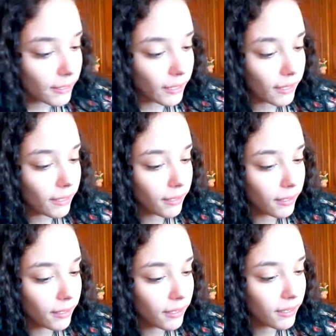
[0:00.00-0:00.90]

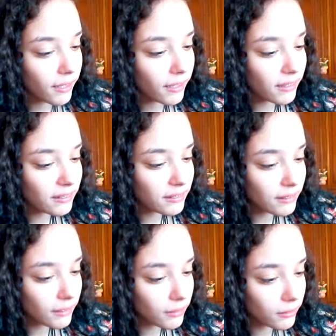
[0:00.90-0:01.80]
Eh,
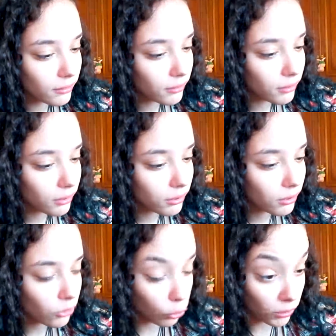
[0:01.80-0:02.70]
Cristian
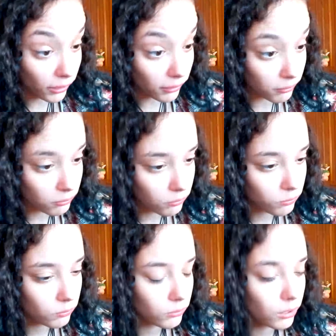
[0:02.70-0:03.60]
con K
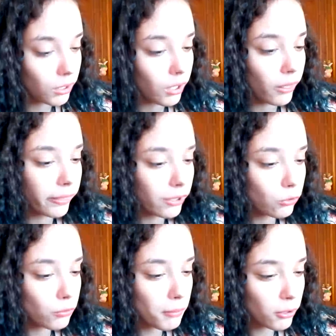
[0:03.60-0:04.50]

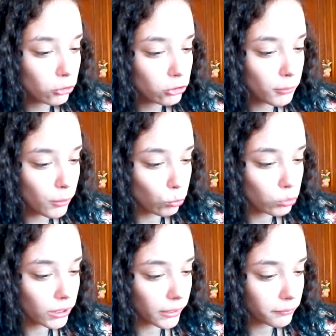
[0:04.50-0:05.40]
098
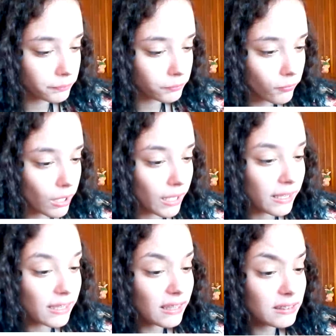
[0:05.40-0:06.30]
pregunta.
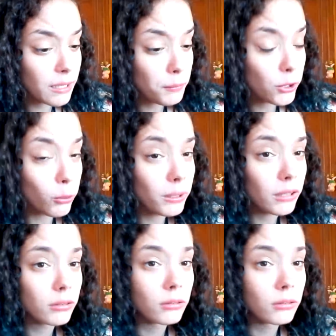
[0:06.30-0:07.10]
¿Quieres ser mi novia?